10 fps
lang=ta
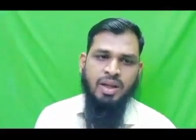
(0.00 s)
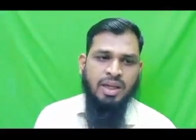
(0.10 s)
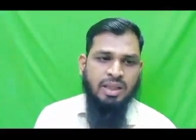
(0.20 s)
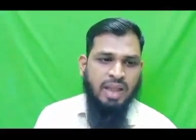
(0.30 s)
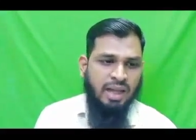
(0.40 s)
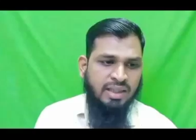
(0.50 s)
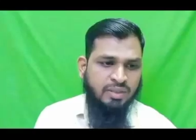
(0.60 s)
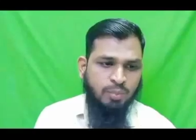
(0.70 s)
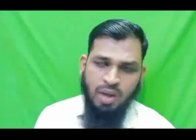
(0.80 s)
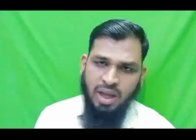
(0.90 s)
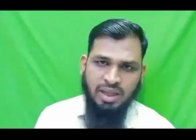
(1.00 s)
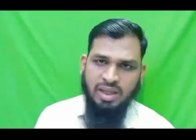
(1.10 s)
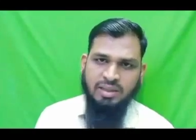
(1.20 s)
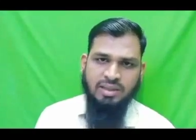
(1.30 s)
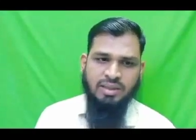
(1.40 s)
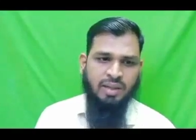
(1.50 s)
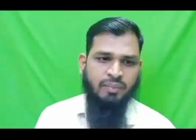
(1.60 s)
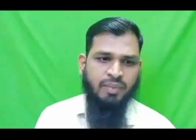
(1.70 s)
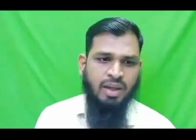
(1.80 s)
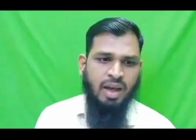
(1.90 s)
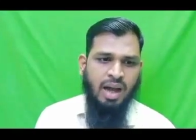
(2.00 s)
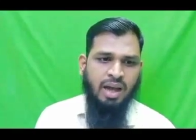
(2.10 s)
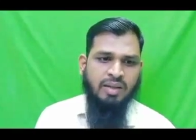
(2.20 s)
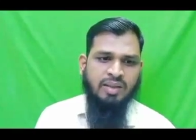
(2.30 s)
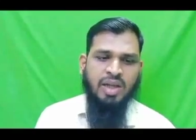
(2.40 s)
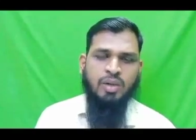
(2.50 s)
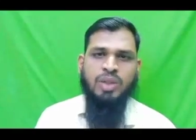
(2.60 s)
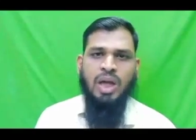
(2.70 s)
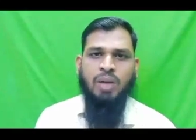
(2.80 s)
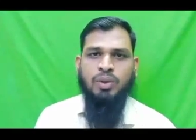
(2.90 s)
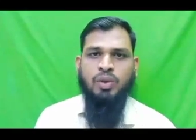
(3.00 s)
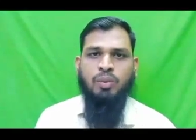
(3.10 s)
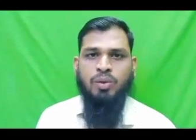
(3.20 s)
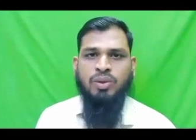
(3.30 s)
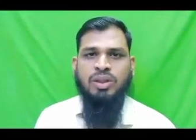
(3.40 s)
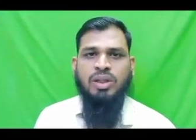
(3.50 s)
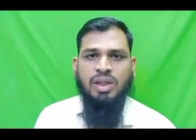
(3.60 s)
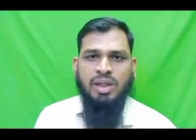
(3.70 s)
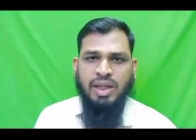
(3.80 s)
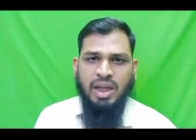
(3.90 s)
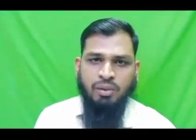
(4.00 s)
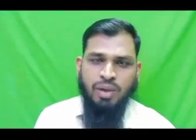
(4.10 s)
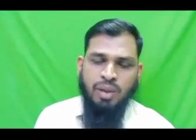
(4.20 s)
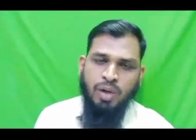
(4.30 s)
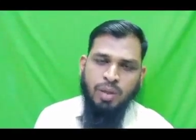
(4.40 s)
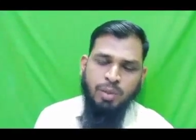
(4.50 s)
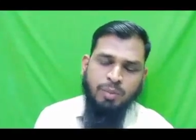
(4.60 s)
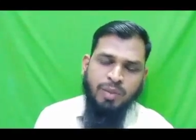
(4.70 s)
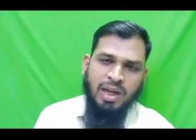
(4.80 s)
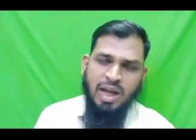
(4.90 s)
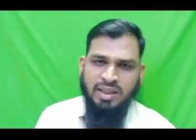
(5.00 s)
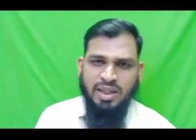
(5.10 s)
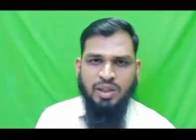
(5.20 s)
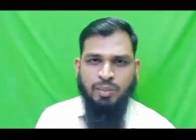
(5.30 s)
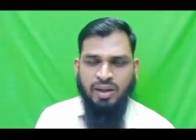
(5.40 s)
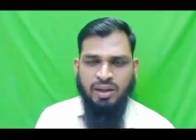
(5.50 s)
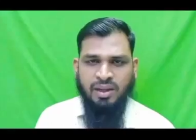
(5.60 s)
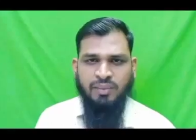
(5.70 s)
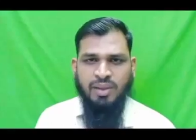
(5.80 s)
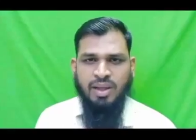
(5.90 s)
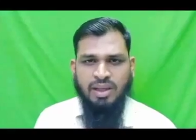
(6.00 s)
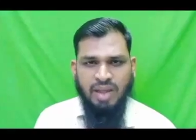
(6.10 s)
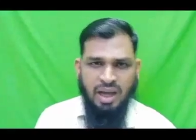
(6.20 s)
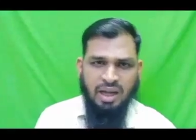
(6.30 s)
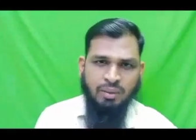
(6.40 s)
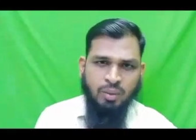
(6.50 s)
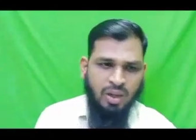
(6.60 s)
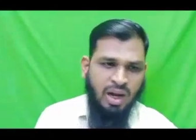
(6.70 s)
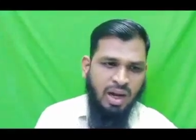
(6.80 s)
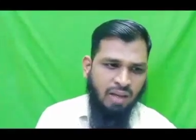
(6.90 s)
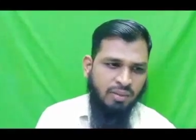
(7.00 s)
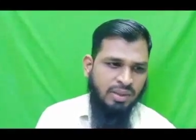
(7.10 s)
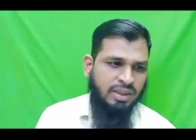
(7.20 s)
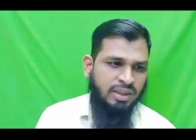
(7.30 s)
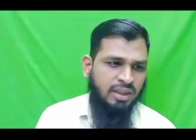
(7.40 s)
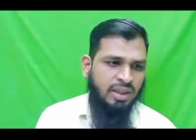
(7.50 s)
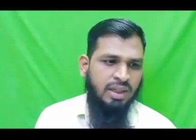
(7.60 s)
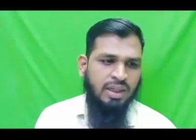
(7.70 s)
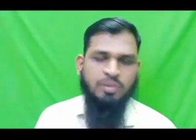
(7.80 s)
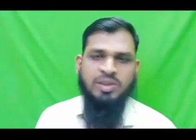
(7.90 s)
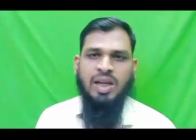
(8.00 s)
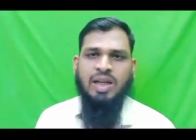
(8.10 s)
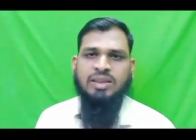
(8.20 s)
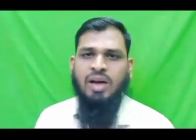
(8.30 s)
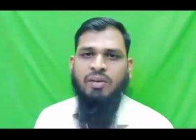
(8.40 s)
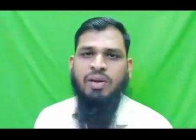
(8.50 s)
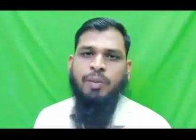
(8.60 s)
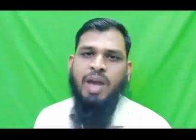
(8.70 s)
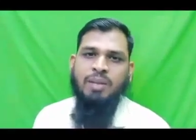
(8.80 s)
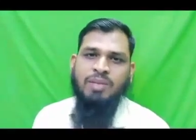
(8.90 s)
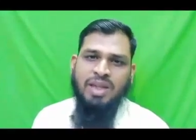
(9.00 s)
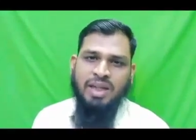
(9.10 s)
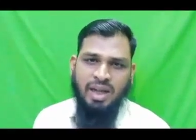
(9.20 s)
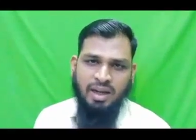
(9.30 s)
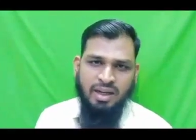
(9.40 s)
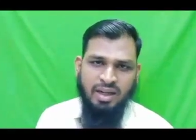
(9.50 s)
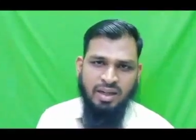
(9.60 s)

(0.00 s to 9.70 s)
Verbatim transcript: இந்த ஹதீஸ் புகாரியில் இருக்குதுங்க ஆயிரத்தி இரநூத்தி அறுபத்தொம்போது நீங்கள் அதனுடைய மொழிபெயர்ப்பு எல்லாத்தையும் எடுத்து பாருங்க யாராவது ஒரு ஆளாவது நபி அவர்கிட்ட போய் அனுமதி கேட்டாங்க